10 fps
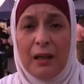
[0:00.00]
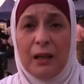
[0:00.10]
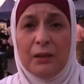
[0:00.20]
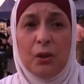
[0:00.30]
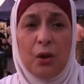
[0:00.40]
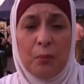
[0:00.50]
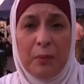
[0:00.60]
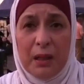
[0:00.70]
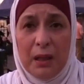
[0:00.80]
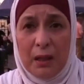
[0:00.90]

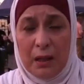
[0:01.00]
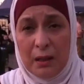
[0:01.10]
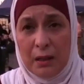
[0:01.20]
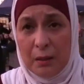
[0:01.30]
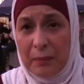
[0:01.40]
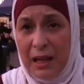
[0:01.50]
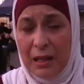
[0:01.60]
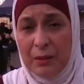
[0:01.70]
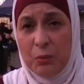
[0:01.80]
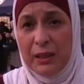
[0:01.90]
عندهم المراه
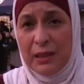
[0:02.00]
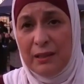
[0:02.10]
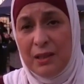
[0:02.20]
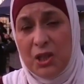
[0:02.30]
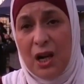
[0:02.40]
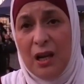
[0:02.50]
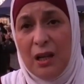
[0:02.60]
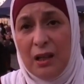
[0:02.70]
اللي ولدت ديجا